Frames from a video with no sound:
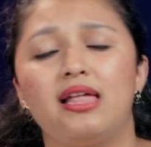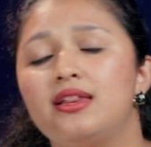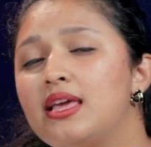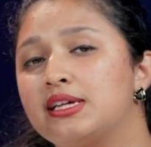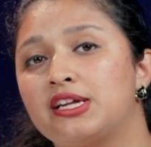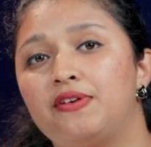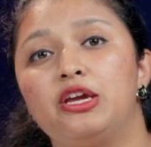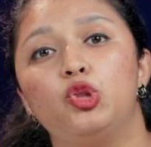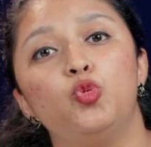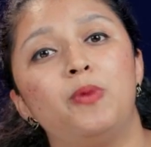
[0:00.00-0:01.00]
அது வந்து
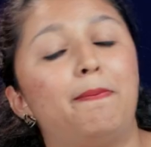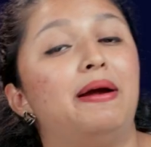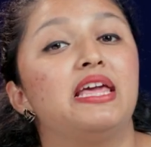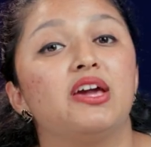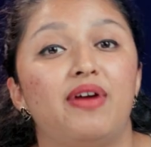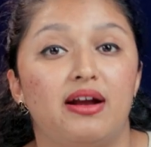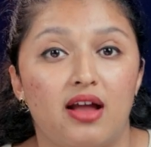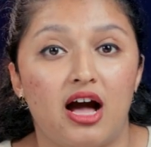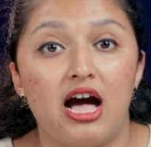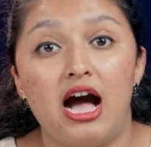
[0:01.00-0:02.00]
எக்ஸ்ட்ராவாக எதுவுமே படிக்க
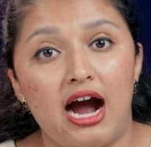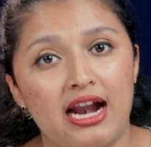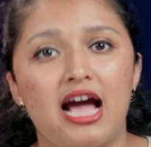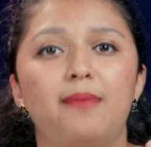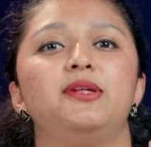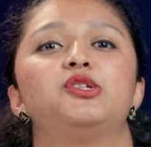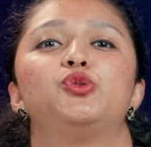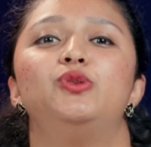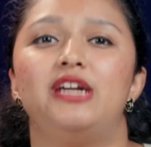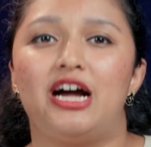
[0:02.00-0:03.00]
வேண்டாம் ஆனால் அப்படி
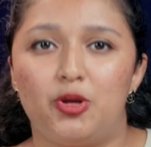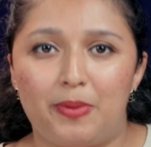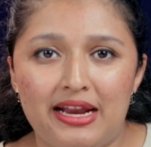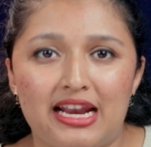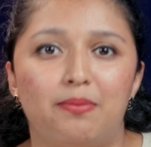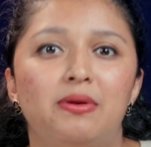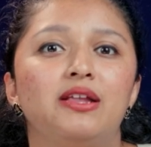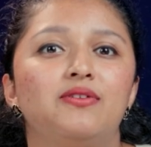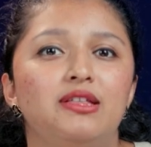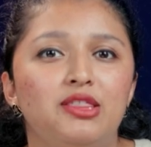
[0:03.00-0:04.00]
சொன்னாலுமே
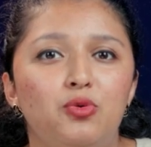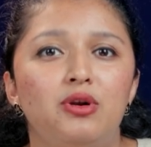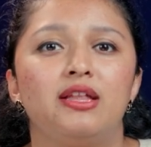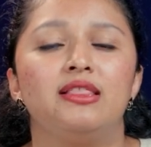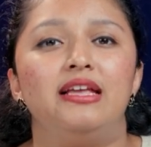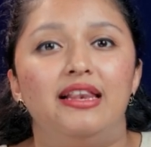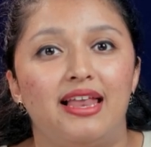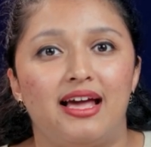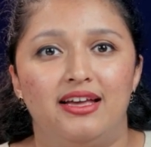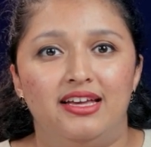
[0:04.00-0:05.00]
நம்மளுக்கு வந்து உள்ளேருந்து
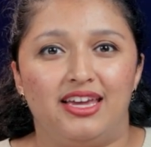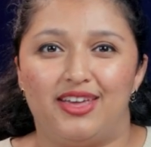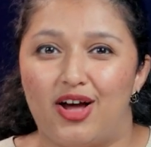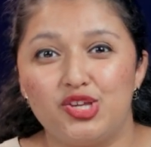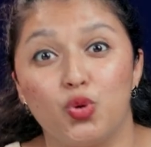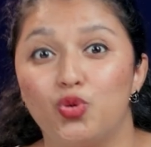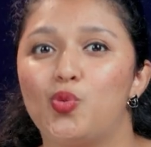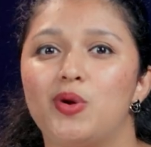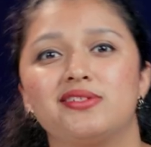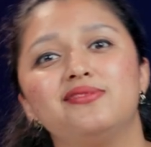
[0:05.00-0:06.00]
இல்லை ஏதாச்சும் ஒரு
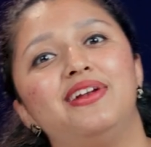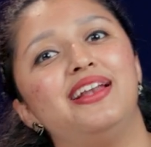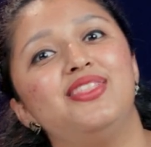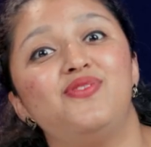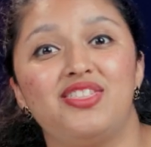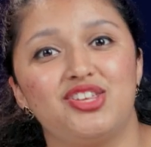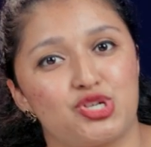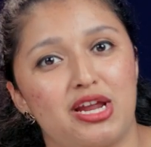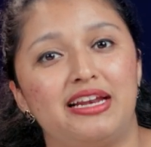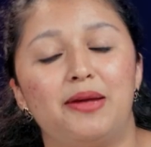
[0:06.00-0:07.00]
கொஷின் வெளிலேருந்து
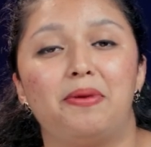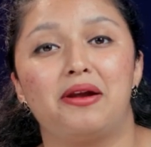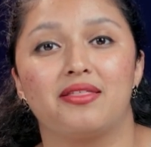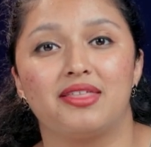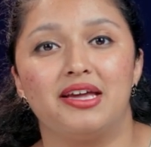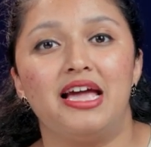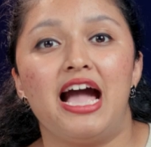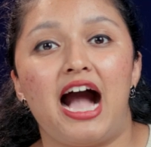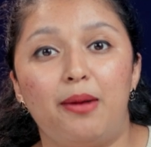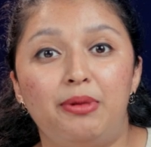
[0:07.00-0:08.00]
வந்துச்சுன்னா என்ன பண்ணுறது
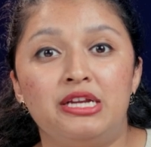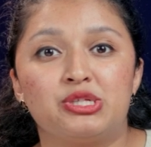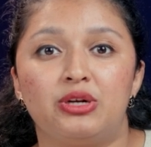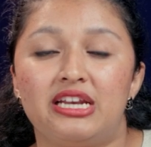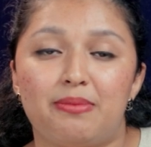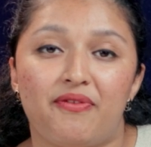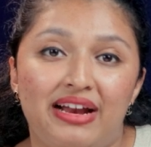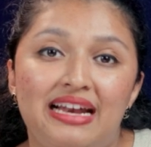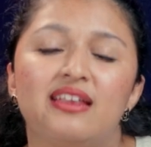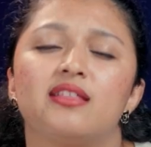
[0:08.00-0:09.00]
அப்படின்னு சொல்லிட்டு நம்ம
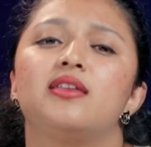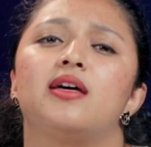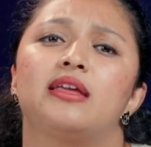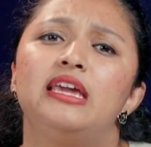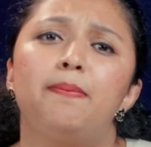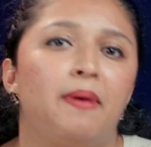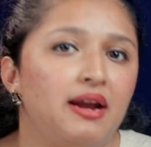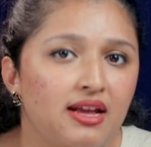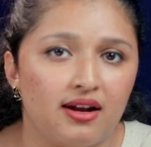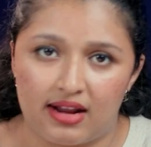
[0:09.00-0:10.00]
வெளில இருக்கிறத நிறைய
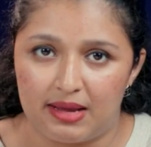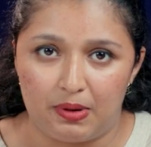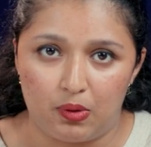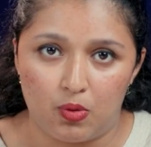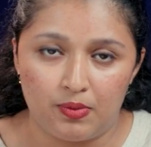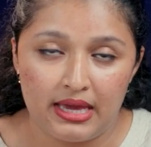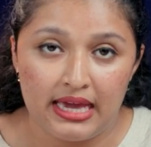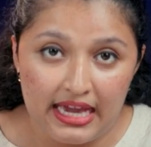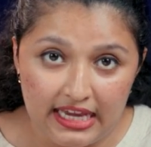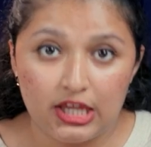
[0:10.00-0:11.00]
படிக்க ட்ரை பண்ணுவோம்
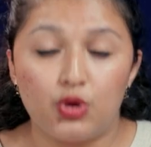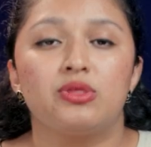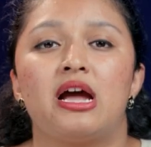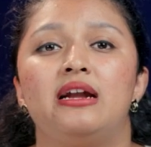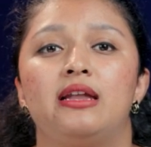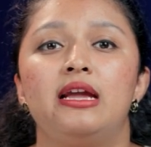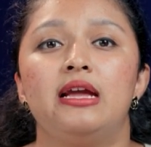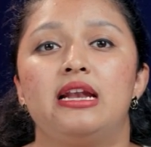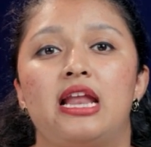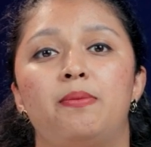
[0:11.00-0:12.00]
இதையும் தாண்டி
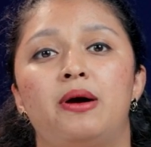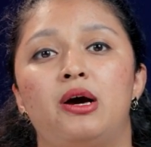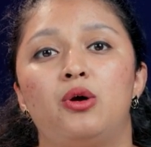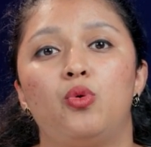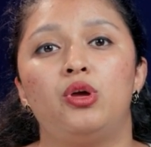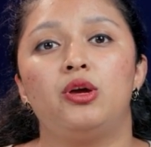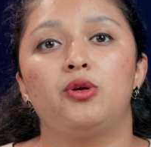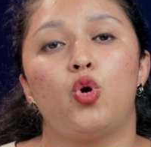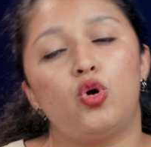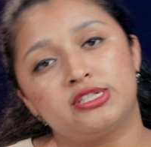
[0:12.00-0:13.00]
நம்ம ஒரு
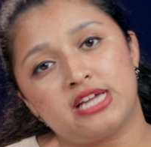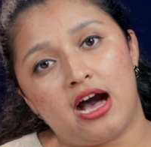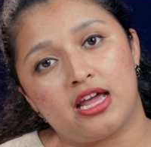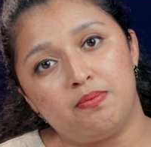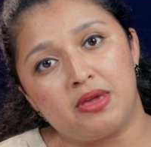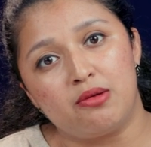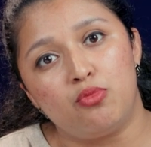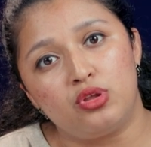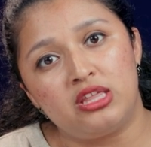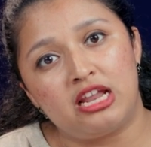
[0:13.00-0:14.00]
கோர்ஸ்
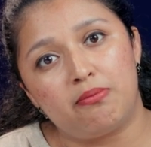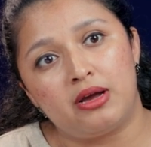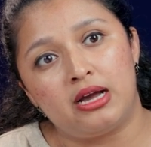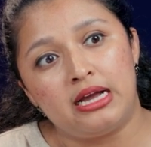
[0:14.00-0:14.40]
ஆரம்பிக்கும் போது நம்ம